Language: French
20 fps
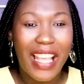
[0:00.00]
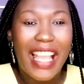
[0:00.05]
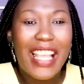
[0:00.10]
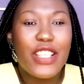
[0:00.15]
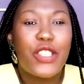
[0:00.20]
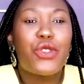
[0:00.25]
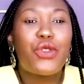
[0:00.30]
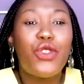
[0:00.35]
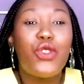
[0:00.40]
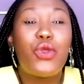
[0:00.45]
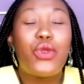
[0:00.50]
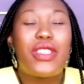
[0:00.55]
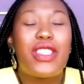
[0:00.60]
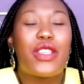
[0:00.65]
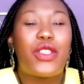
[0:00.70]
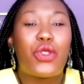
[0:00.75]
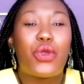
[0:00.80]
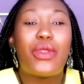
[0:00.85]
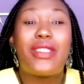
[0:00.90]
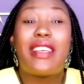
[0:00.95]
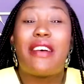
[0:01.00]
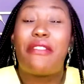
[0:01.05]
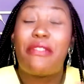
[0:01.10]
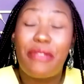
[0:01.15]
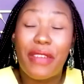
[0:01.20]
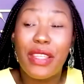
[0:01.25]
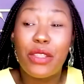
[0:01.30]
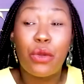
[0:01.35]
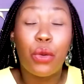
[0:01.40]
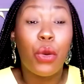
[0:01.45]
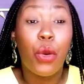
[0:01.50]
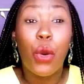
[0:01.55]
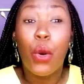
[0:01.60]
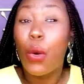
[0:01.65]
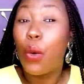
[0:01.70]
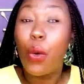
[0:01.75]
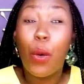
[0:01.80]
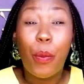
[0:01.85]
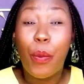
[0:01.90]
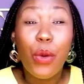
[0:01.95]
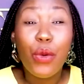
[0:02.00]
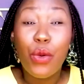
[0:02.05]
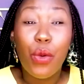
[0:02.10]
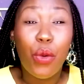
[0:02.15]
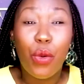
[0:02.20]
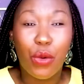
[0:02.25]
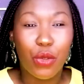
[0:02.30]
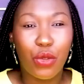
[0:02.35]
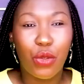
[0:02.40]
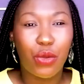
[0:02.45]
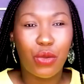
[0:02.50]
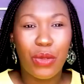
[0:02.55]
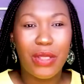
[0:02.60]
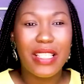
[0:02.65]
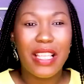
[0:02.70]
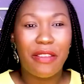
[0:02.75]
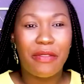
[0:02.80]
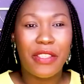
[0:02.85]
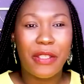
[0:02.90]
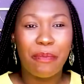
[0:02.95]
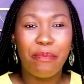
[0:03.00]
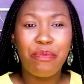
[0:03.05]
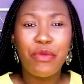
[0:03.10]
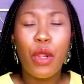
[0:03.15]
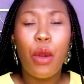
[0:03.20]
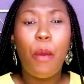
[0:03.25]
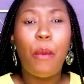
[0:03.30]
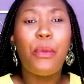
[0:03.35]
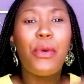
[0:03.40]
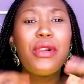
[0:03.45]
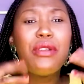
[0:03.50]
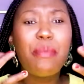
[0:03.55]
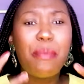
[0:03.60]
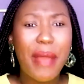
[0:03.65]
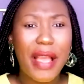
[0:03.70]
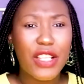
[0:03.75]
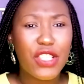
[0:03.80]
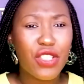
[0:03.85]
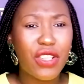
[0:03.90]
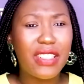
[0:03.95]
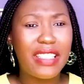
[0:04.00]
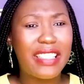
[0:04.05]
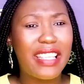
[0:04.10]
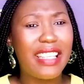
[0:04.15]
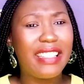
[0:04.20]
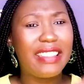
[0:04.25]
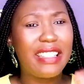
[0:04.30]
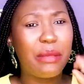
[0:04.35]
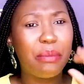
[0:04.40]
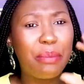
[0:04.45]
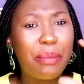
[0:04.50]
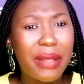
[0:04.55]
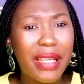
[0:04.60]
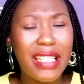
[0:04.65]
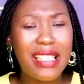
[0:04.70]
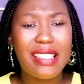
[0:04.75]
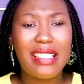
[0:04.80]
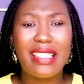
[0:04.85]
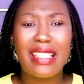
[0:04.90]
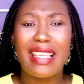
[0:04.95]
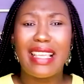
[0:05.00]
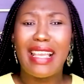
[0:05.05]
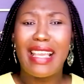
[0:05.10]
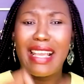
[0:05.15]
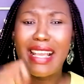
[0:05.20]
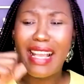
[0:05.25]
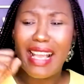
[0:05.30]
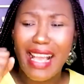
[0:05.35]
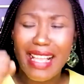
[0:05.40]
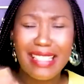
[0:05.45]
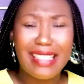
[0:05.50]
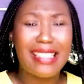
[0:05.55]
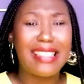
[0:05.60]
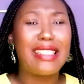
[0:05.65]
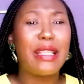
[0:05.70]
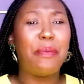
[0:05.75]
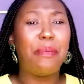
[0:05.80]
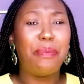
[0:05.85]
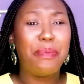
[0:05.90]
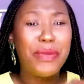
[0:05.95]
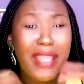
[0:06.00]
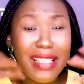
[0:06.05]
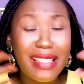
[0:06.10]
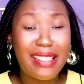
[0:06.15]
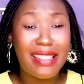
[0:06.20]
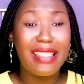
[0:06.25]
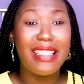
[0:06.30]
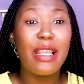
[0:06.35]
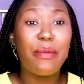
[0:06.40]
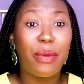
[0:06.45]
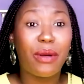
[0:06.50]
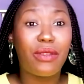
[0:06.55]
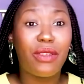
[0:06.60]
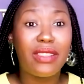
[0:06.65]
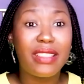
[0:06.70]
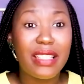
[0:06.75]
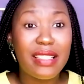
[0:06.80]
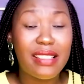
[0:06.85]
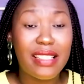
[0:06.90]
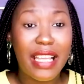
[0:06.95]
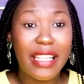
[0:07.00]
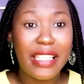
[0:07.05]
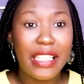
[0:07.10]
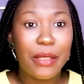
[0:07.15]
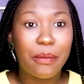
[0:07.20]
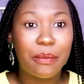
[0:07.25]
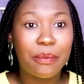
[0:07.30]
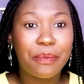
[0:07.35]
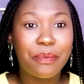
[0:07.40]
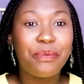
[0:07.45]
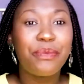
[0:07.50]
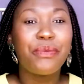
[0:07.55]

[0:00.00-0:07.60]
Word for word: Est-ce que tu sais ce que ça fait de reprendre le contrôle de sa vie Pour une personne qui a été brisée, cassée, piétinée pendant des années,